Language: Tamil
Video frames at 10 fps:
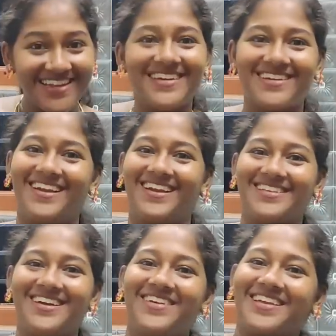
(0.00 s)
இந்தியன்
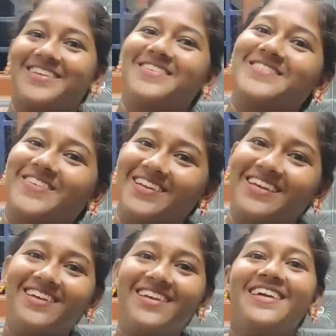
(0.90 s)
டாய்லெட் தான் வைக்கணும்னு
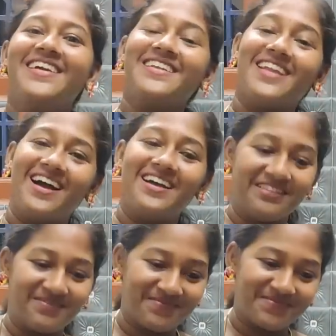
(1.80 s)
சொல்லி நான்